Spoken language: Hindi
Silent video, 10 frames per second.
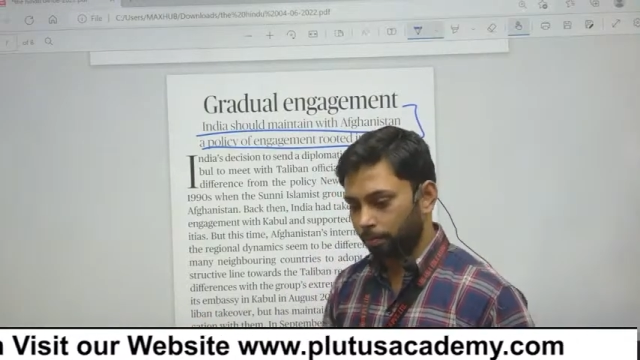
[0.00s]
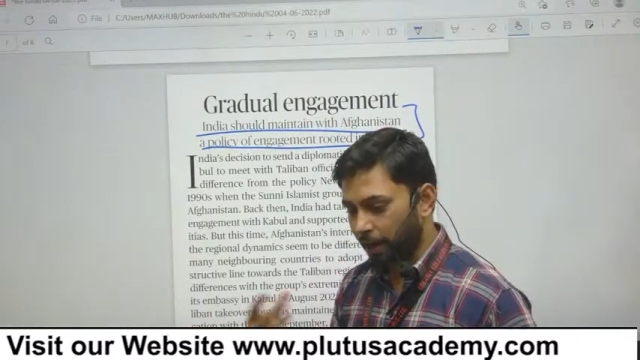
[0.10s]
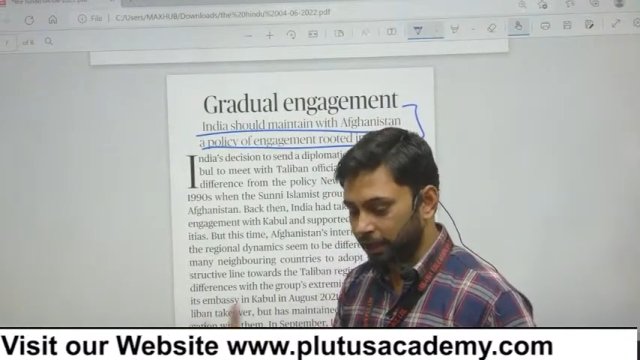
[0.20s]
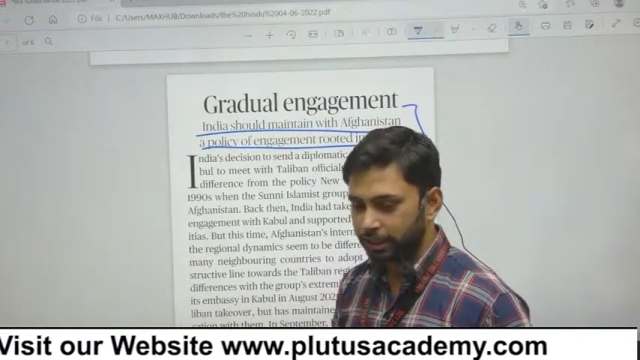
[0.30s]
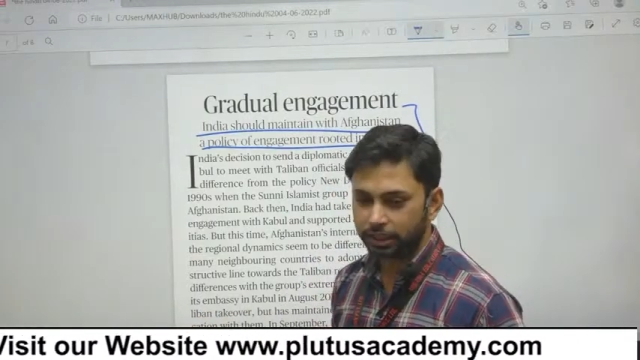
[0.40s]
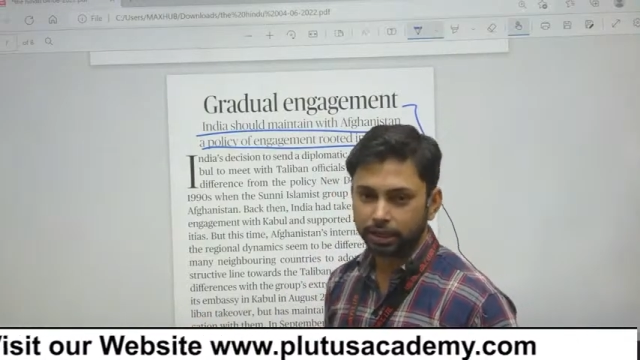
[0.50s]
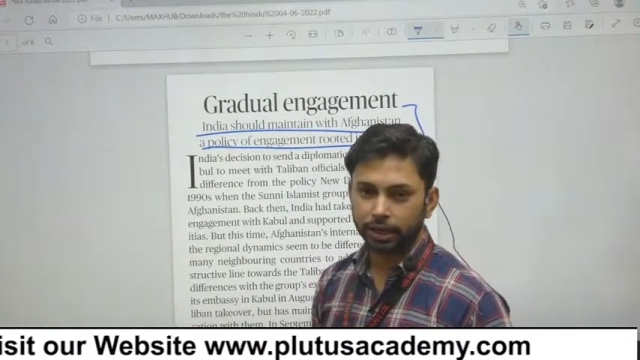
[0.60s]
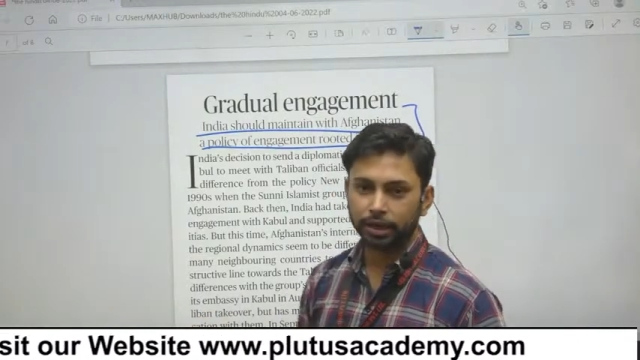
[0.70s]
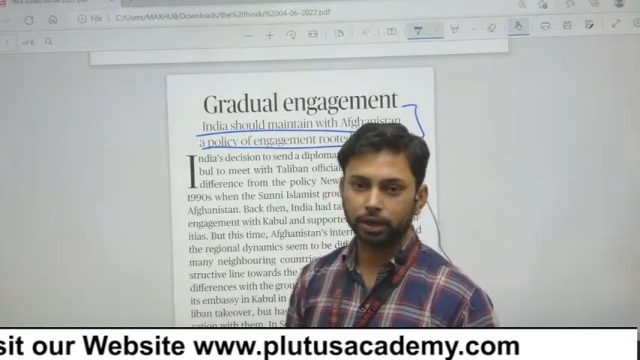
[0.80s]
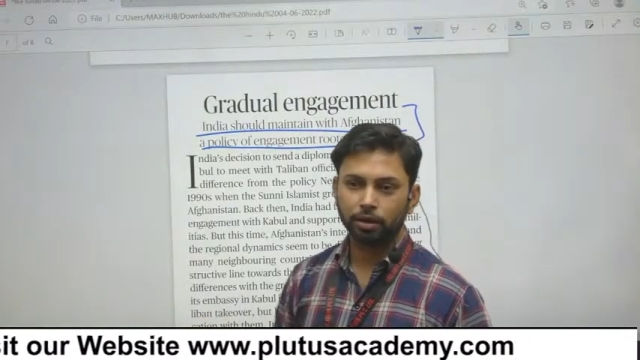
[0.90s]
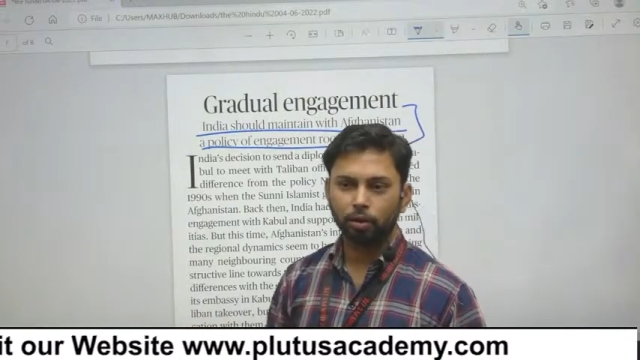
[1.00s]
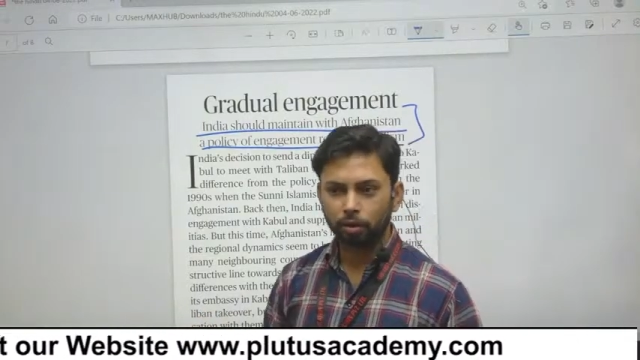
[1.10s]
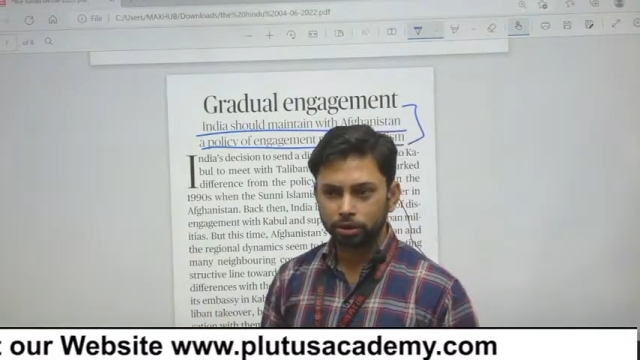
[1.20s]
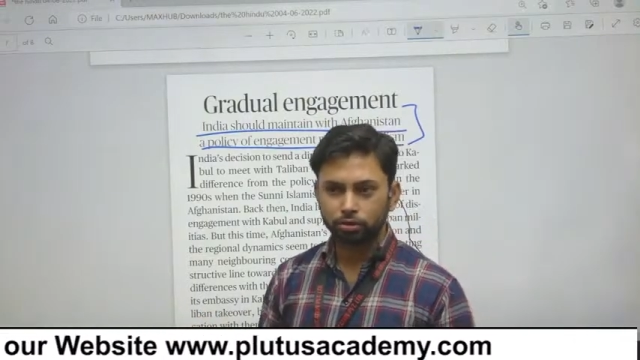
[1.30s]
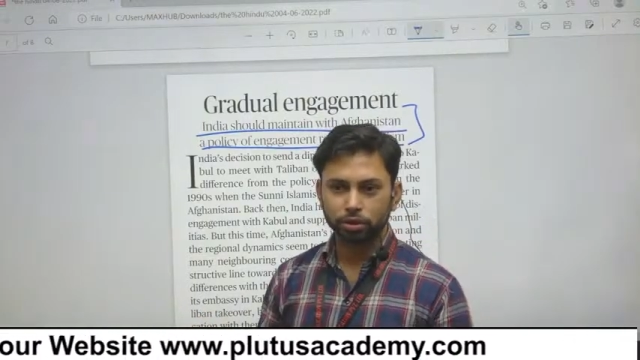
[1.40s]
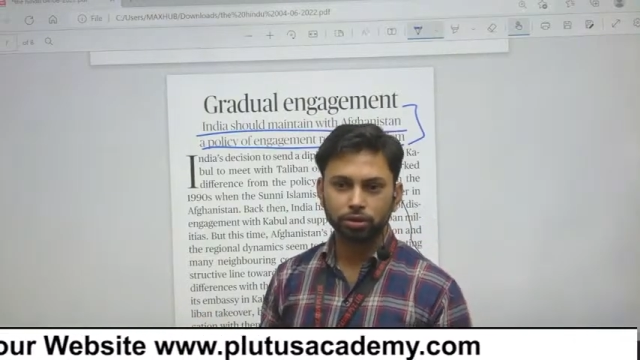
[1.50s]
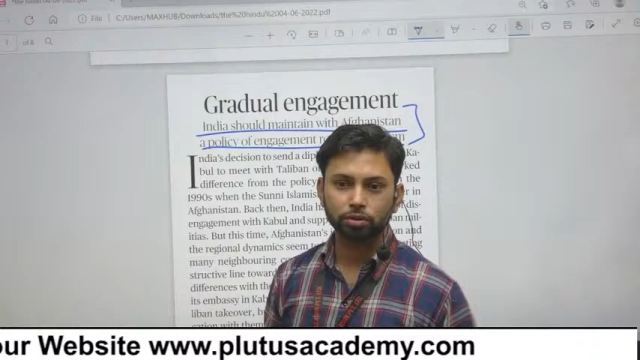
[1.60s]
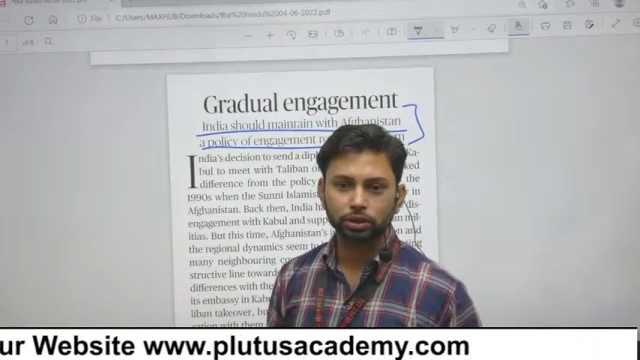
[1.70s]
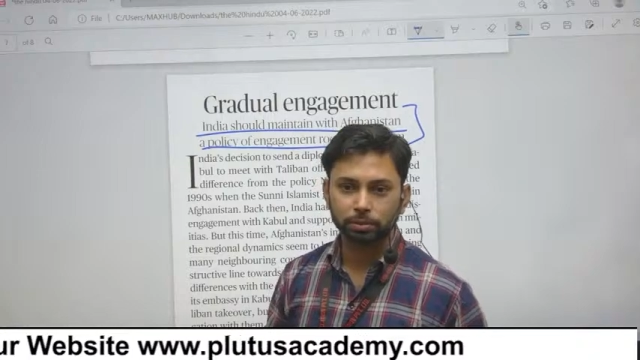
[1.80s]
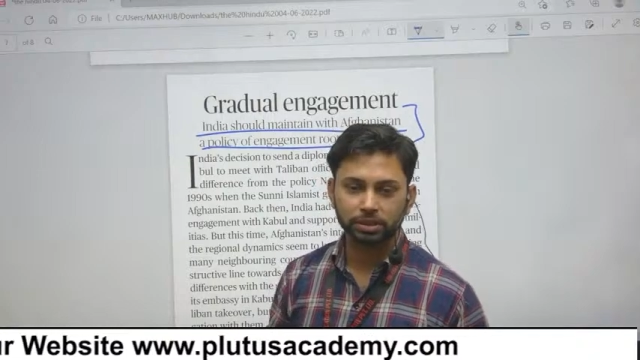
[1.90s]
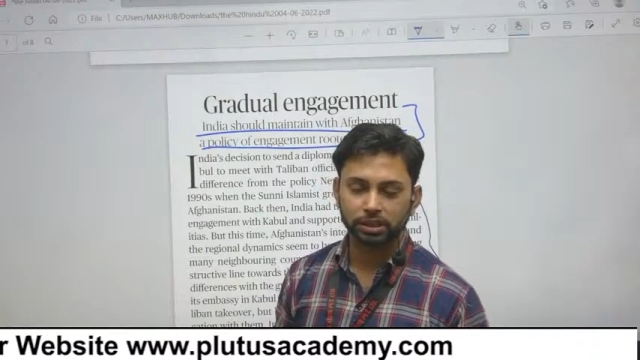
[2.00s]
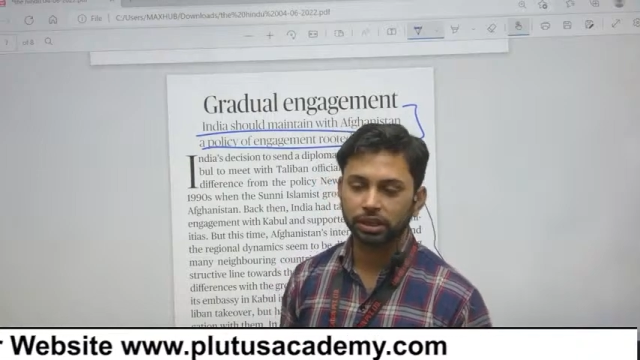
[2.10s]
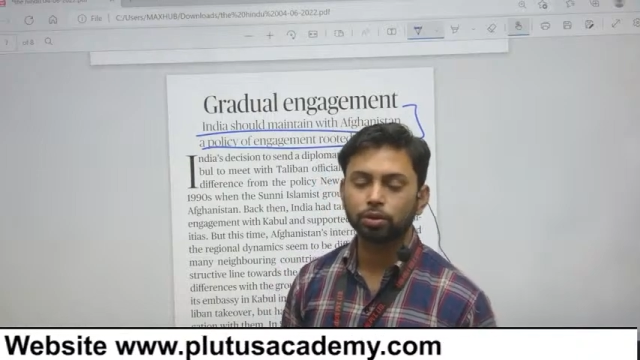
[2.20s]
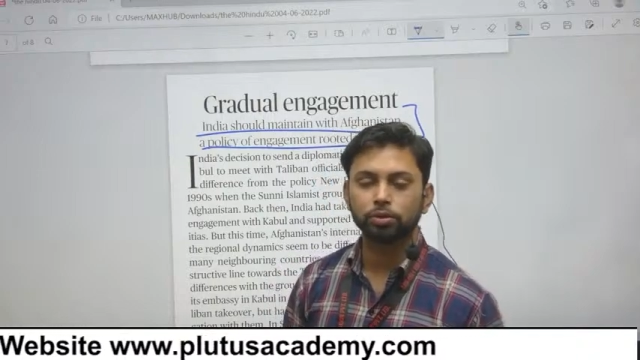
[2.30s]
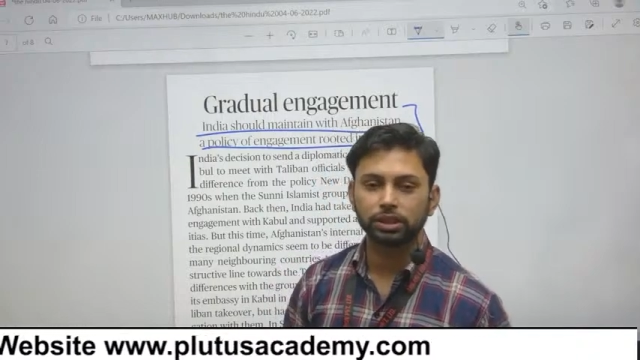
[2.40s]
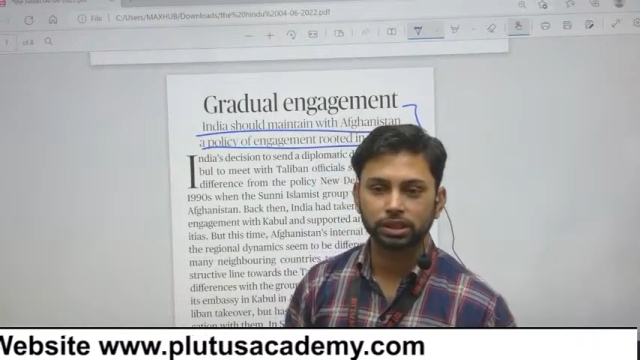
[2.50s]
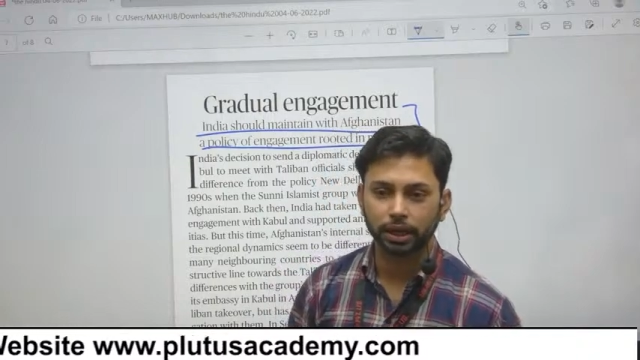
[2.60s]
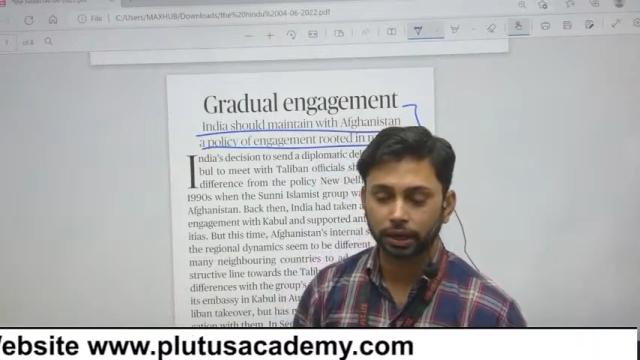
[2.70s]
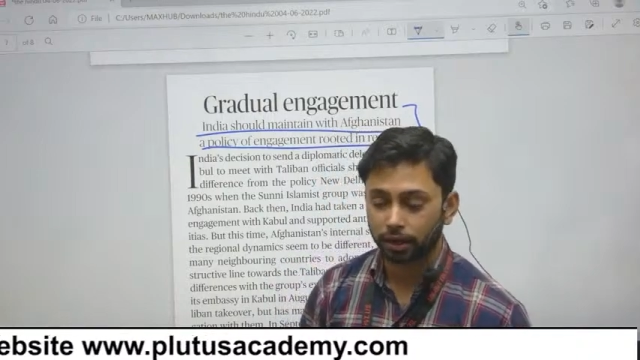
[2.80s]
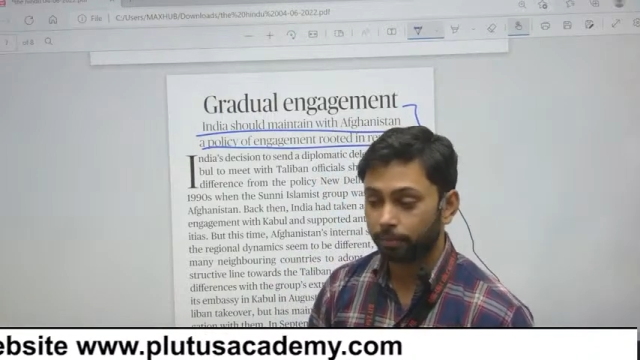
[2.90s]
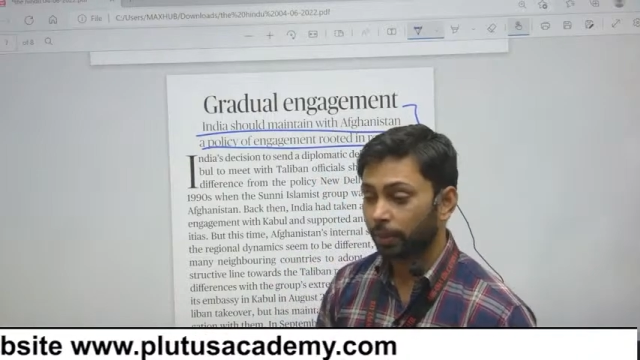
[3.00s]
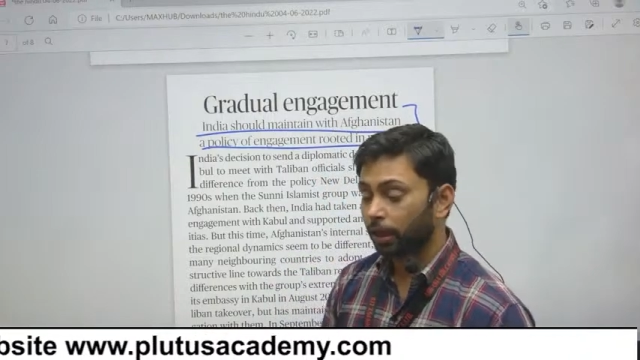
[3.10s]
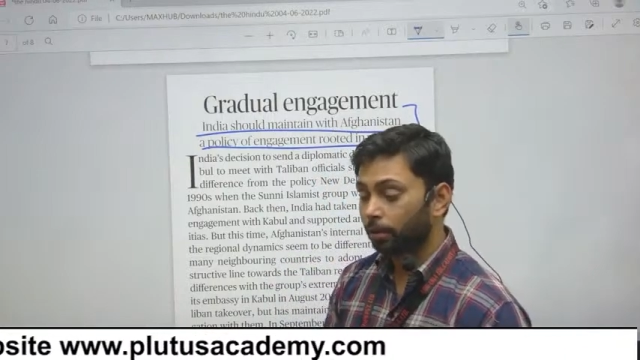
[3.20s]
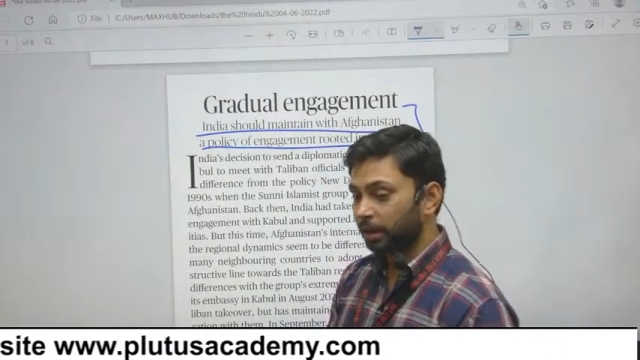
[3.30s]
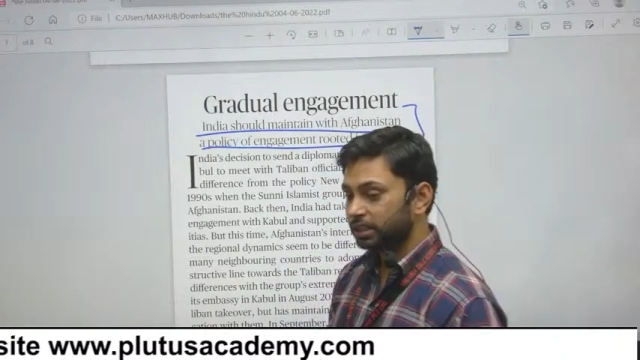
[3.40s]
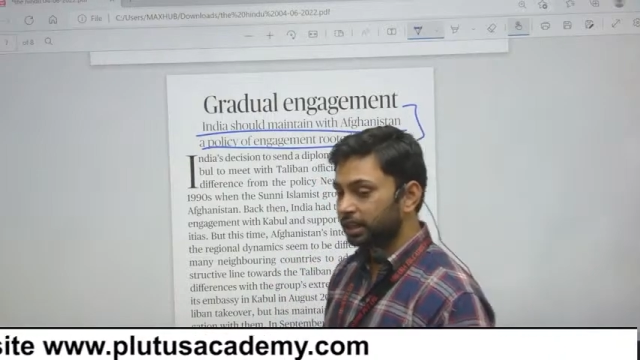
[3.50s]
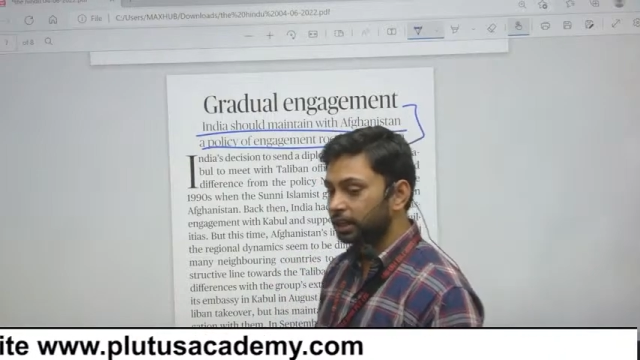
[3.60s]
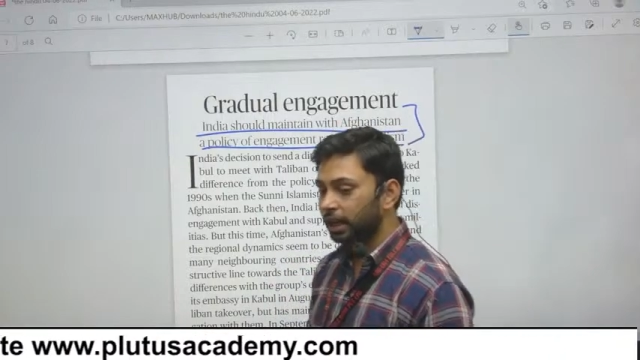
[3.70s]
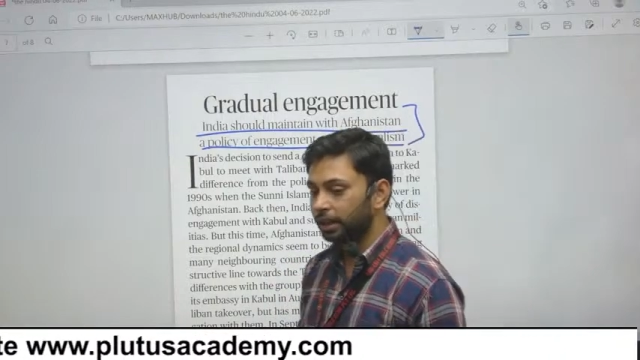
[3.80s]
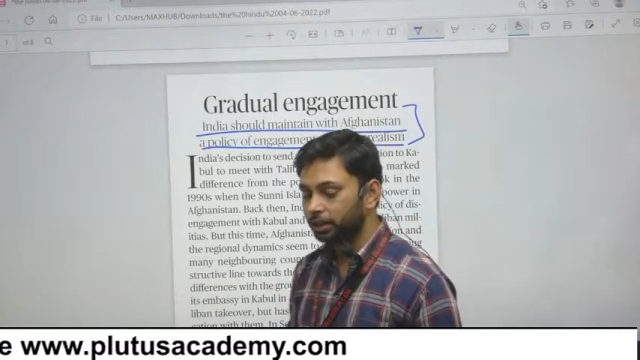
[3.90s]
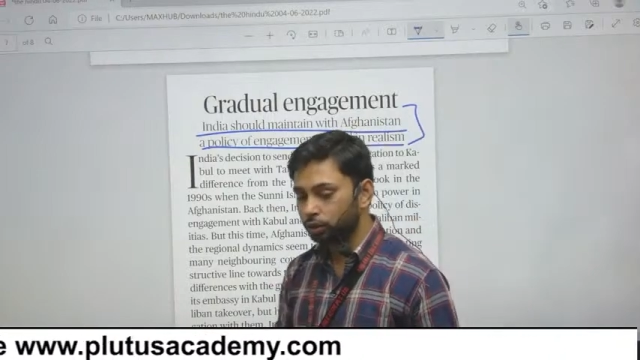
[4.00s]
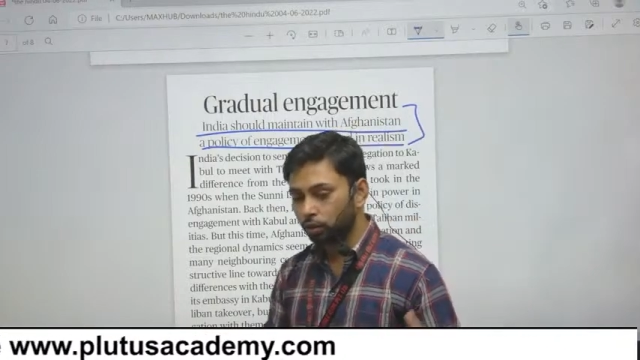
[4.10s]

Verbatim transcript: बातचीत करेंगे और सिचुएशन को समझने की कोशिश करेंगे प्लस इंडिया ने